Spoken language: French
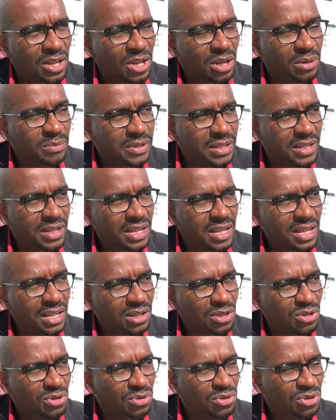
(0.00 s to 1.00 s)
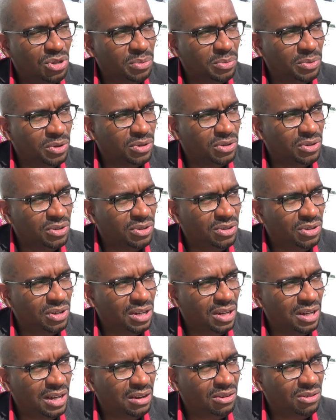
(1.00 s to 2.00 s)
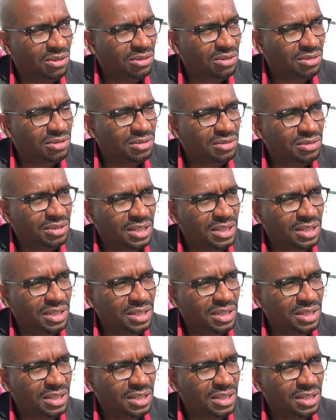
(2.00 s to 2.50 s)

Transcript: Comme si, justement, euh, alors,